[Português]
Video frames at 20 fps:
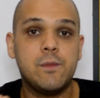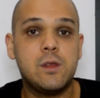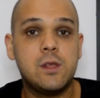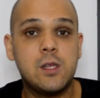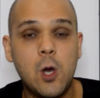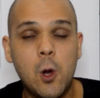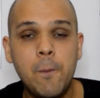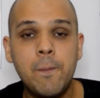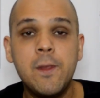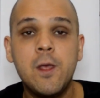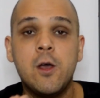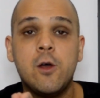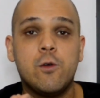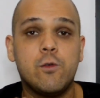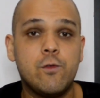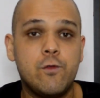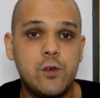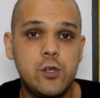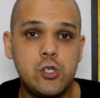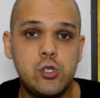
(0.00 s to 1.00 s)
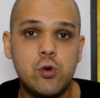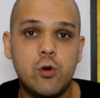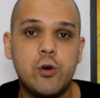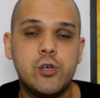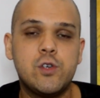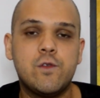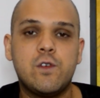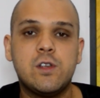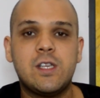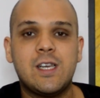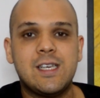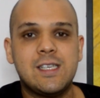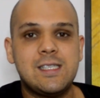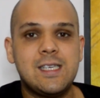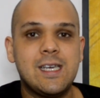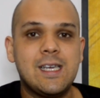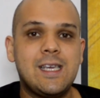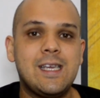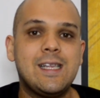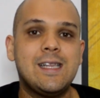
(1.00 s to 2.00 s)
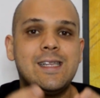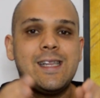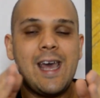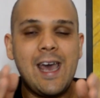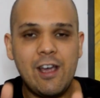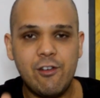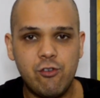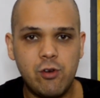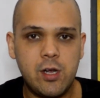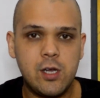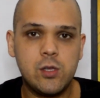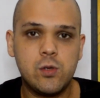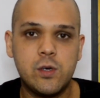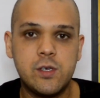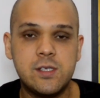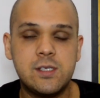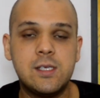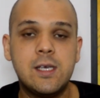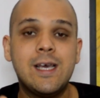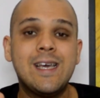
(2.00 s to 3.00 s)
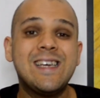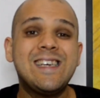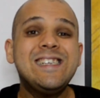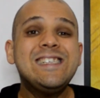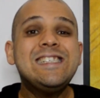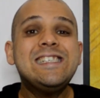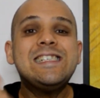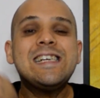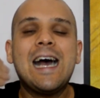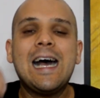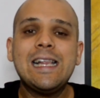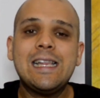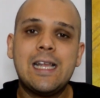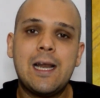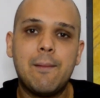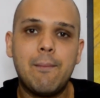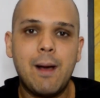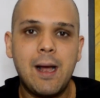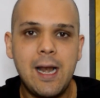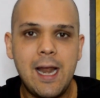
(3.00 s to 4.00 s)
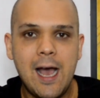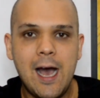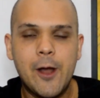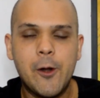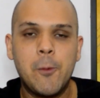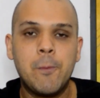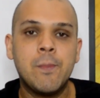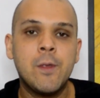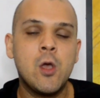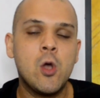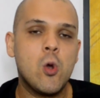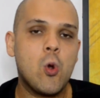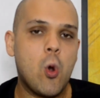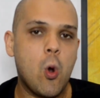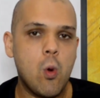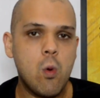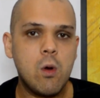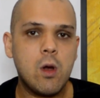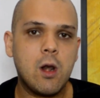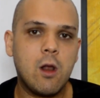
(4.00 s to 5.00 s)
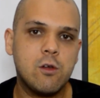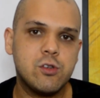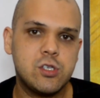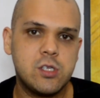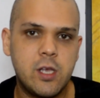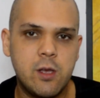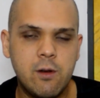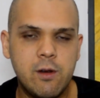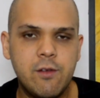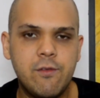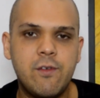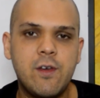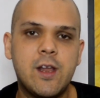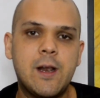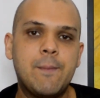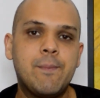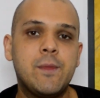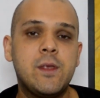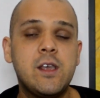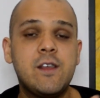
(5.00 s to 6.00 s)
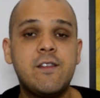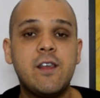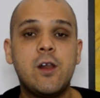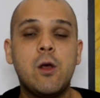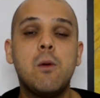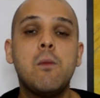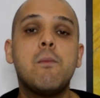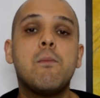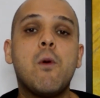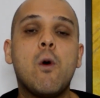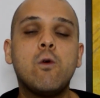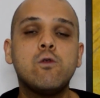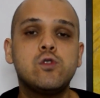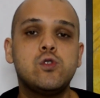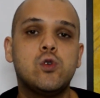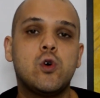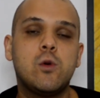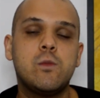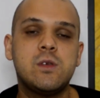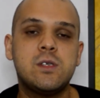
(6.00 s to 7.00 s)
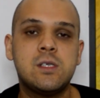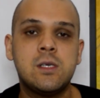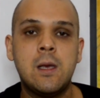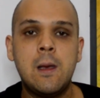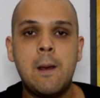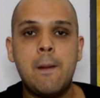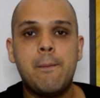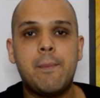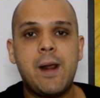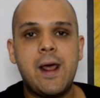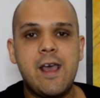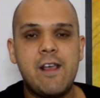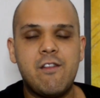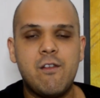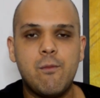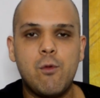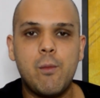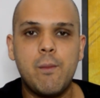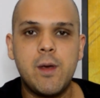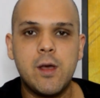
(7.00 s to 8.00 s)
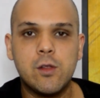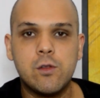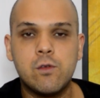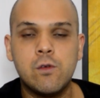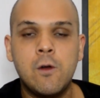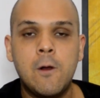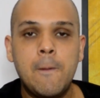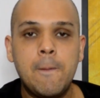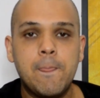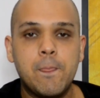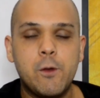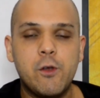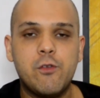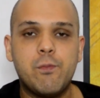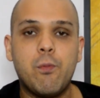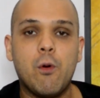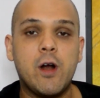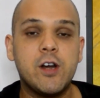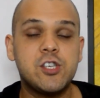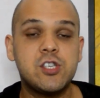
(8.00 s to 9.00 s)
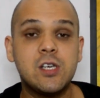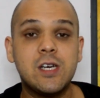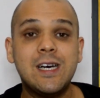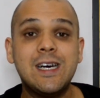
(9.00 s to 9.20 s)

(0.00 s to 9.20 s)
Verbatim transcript: Então, o vídeo de hoje eu vou trazer aqui 10 jogadores que já trabalharam com o Claudinei Oliveira e que seriam bons nomes para esse momento do esporte.